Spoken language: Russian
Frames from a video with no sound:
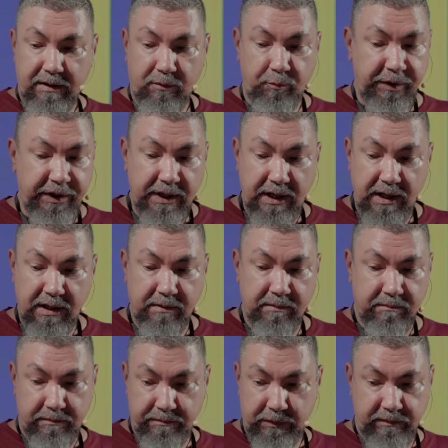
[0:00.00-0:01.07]
У меня
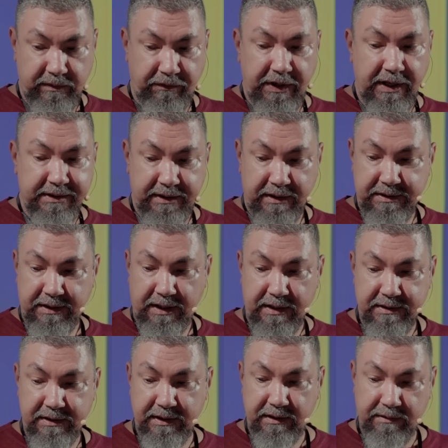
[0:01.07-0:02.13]
две
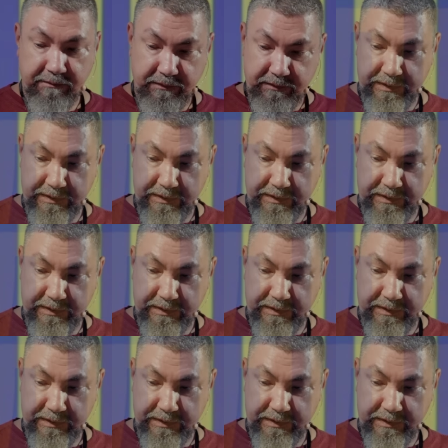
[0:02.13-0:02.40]
ассоциации